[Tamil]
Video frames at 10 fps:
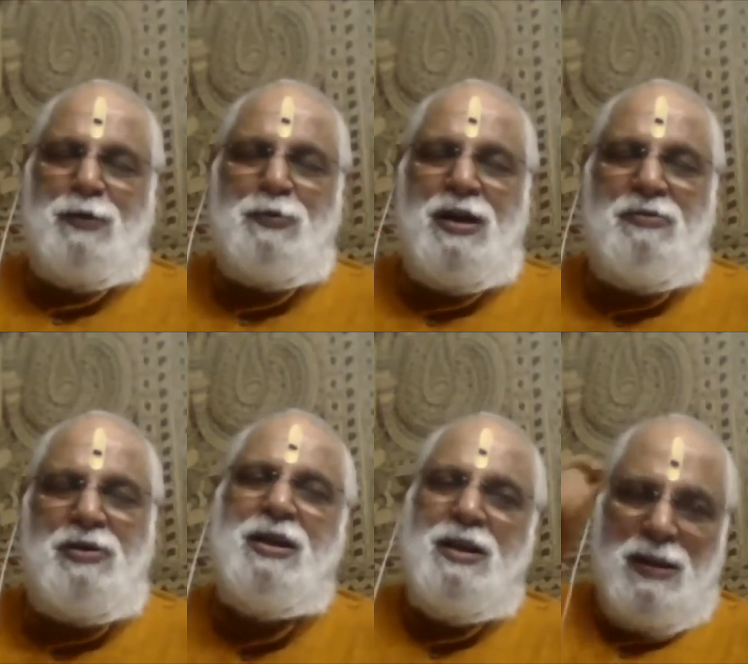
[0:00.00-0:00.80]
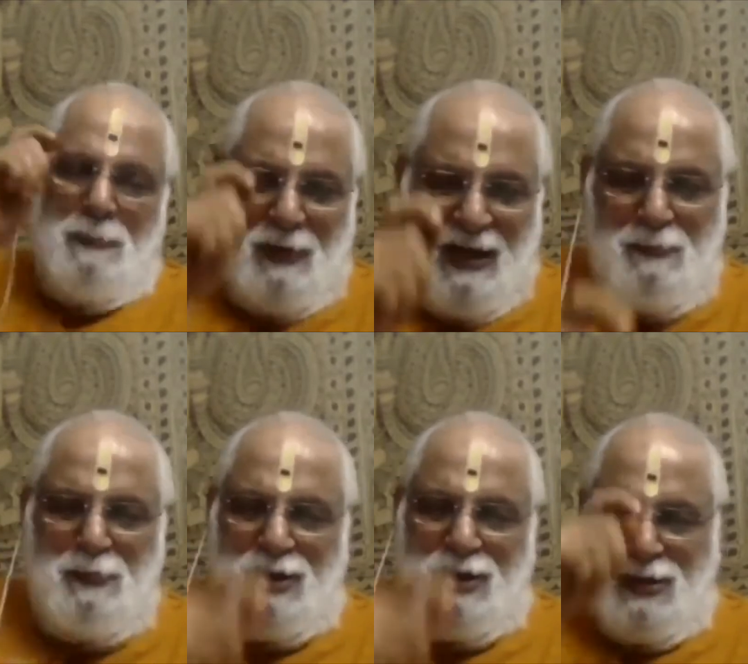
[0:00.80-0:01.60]
உணவு
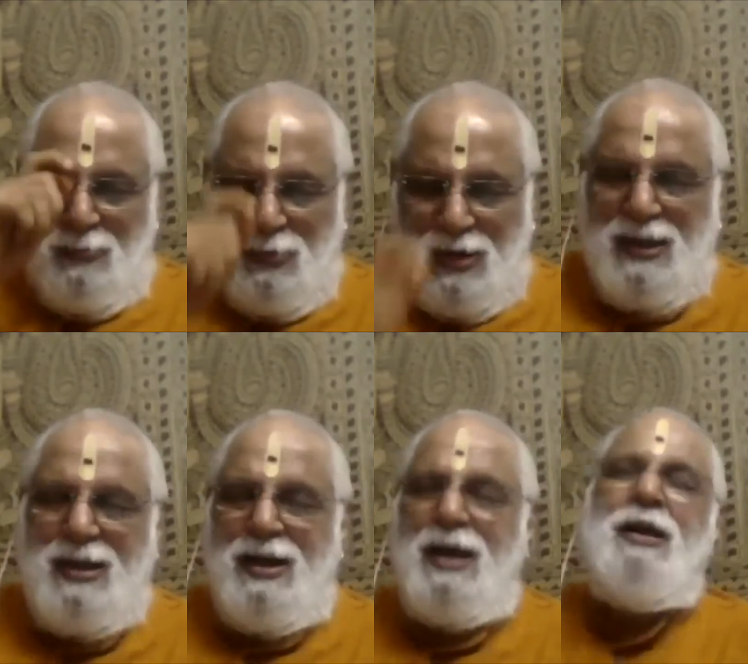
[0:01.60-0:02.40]
இப்படிப்பட்ட முறையிலே